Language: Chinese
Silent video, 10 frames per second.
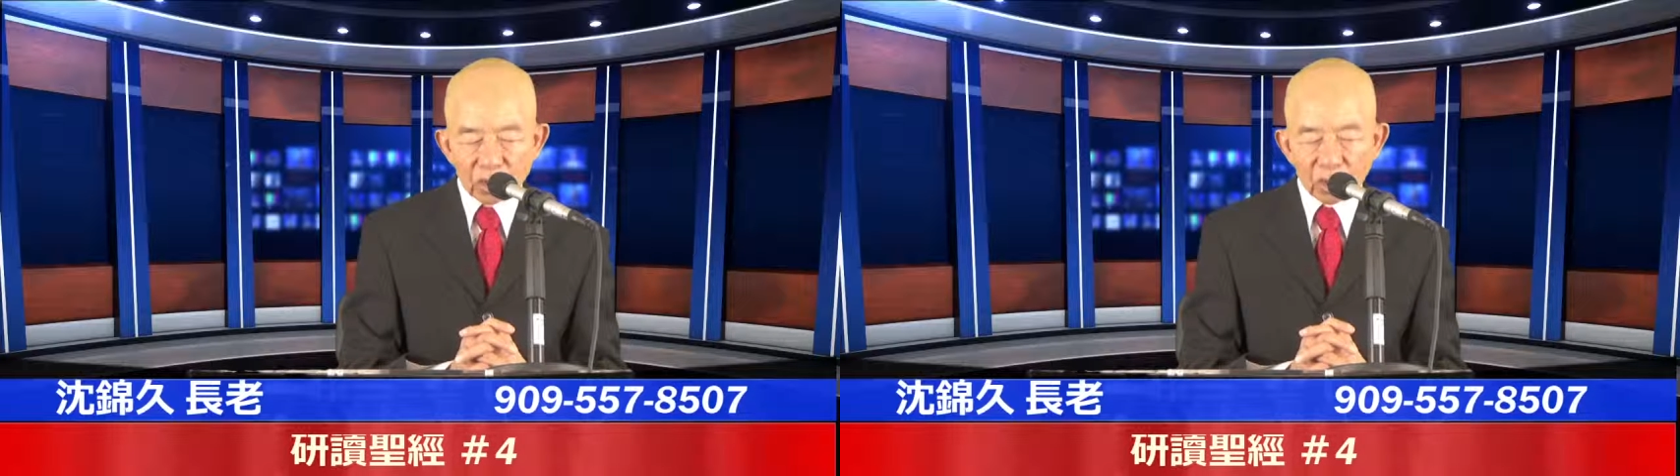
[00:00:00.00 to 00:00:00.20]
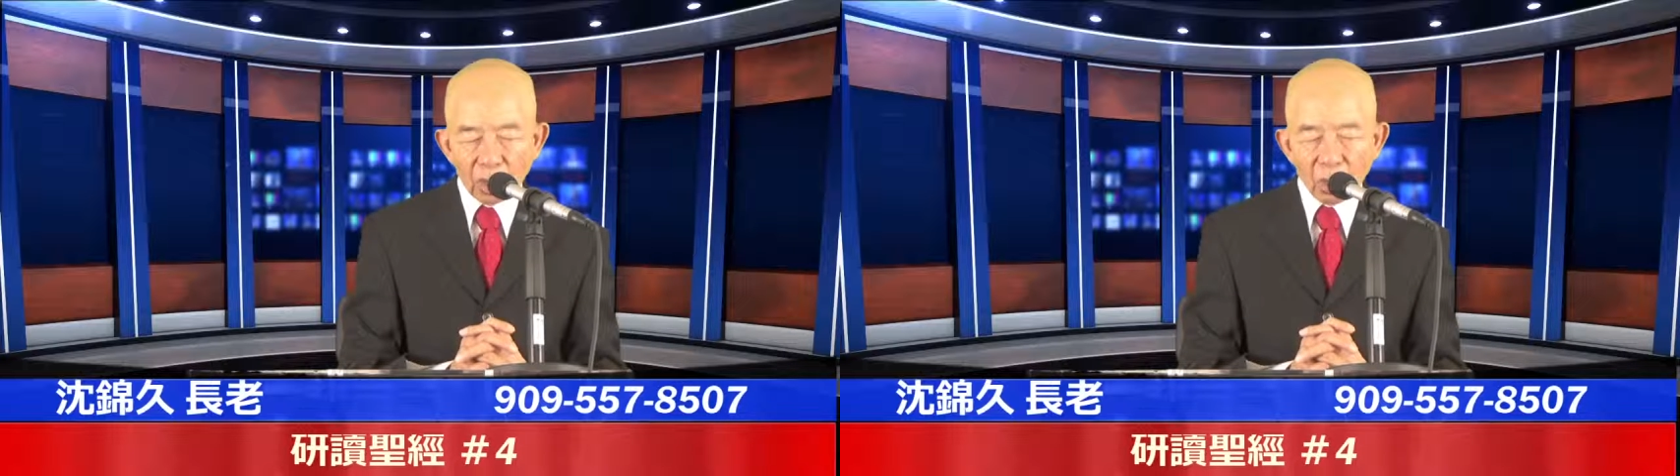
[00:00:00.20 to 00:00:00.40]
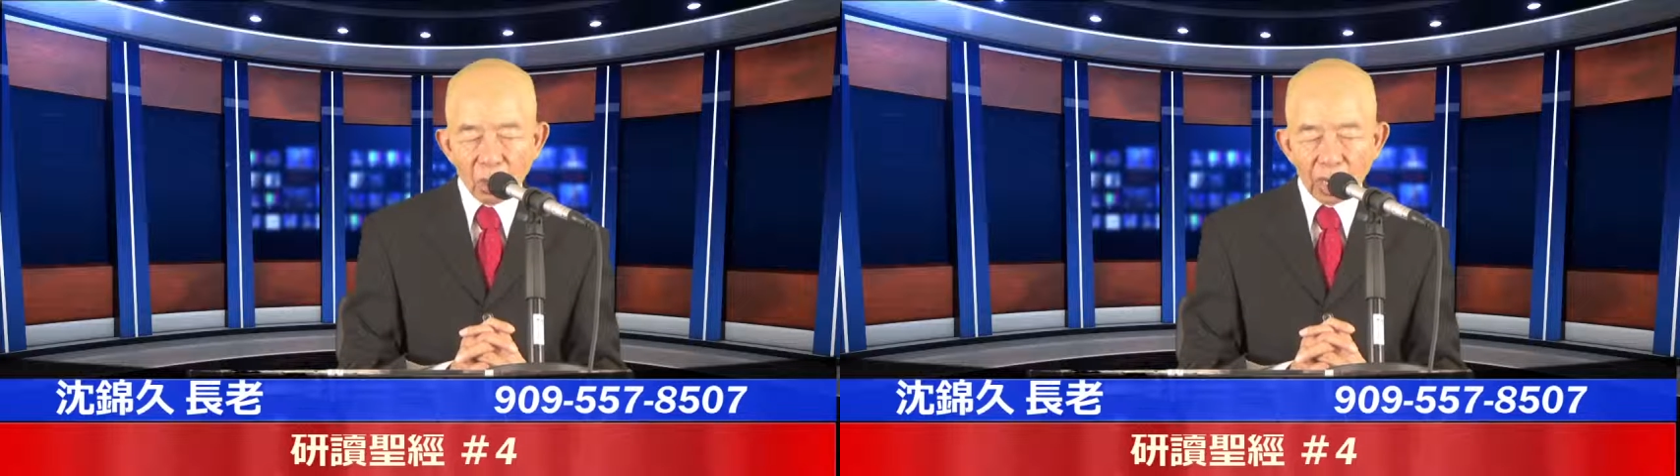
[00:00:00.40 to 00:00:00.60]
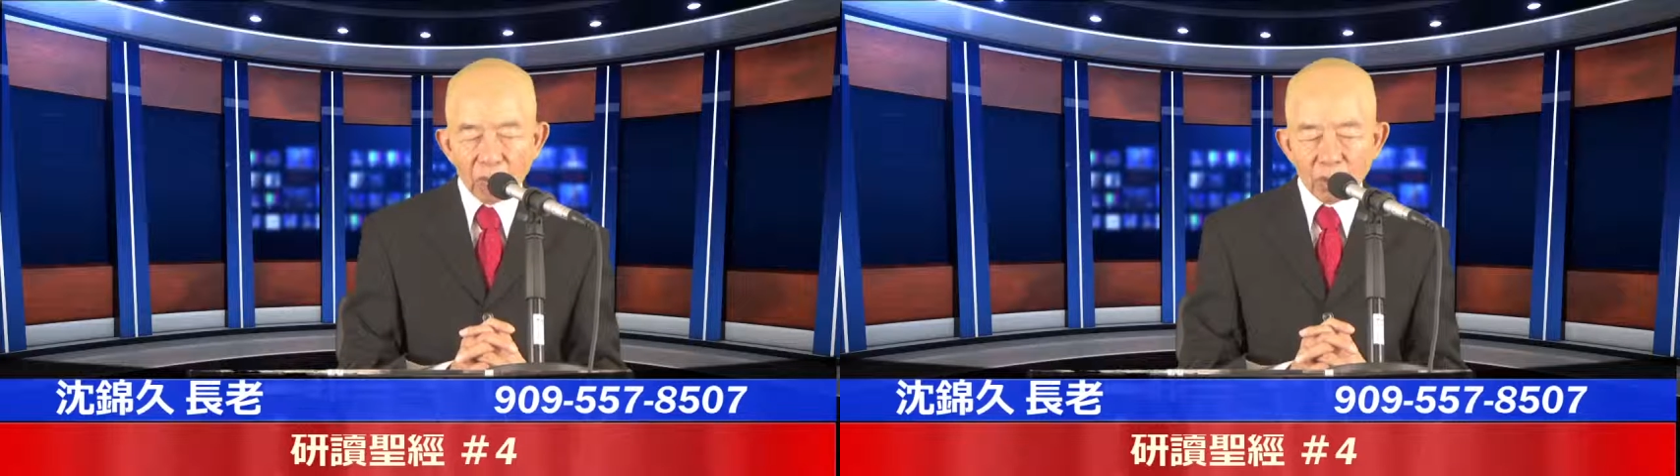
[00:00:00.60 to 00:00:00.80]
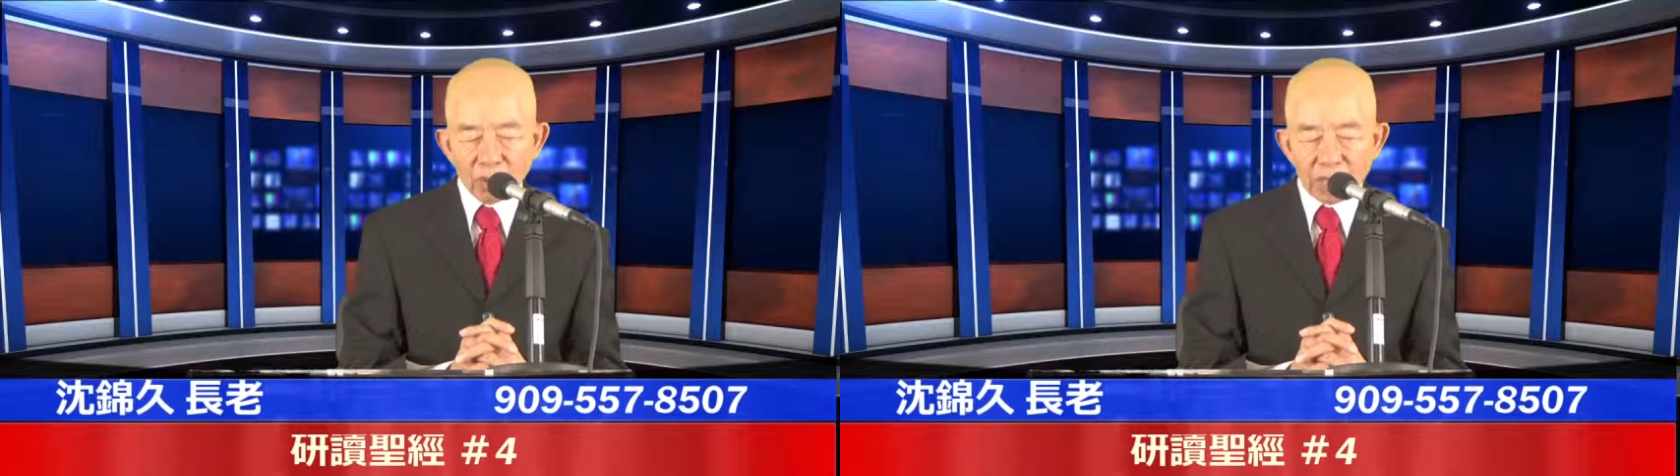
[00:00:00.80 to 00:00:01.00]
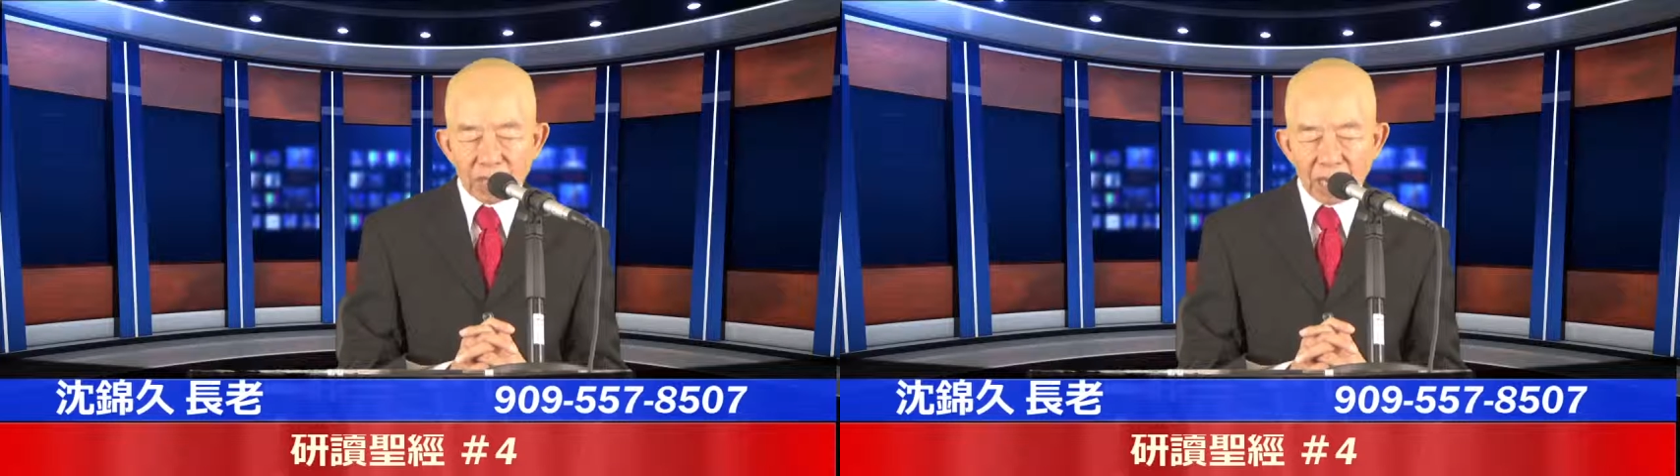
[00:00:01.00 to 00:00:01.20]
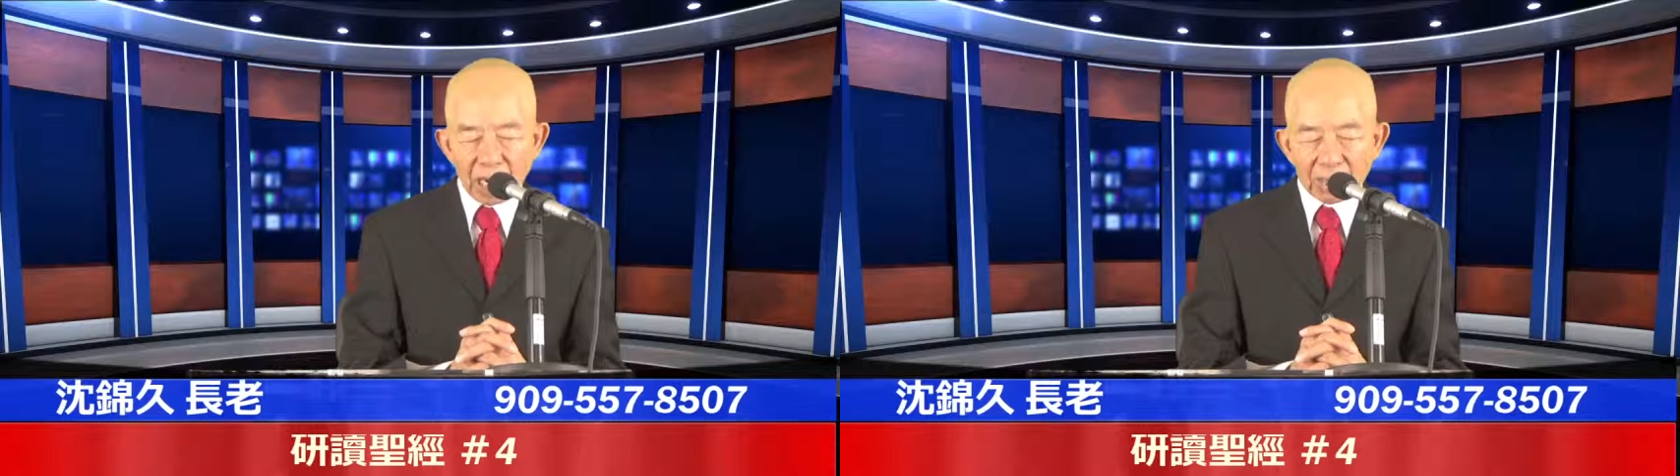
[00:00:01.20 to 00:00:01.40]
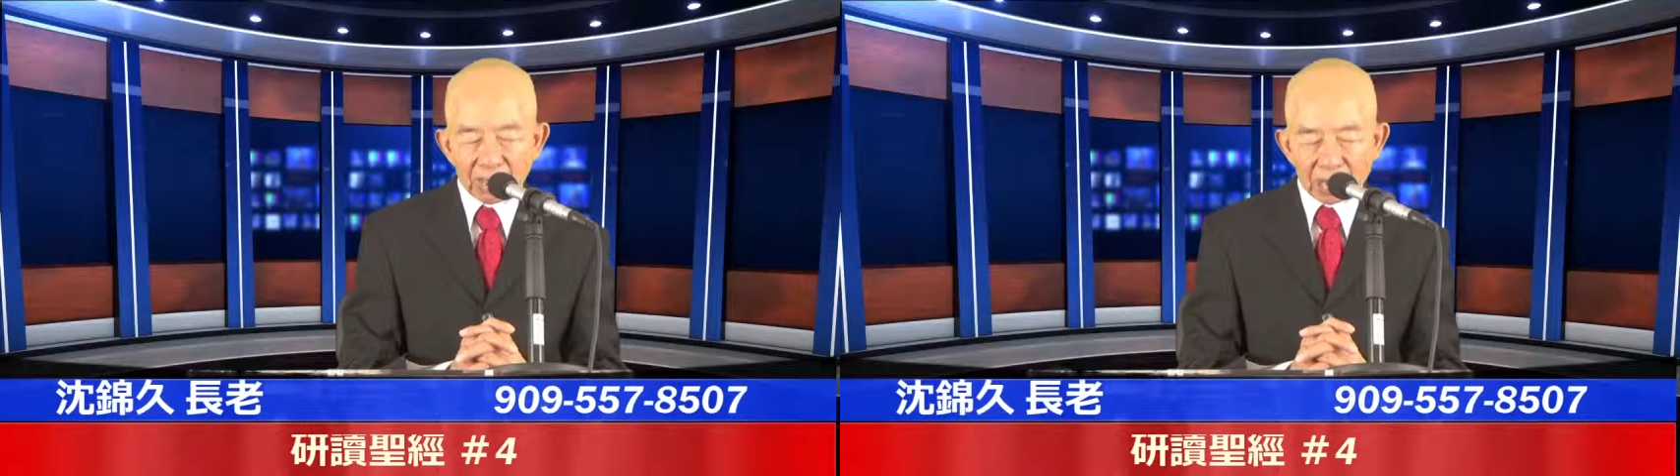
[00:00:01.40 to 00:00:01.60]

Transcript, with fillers: 都给我们展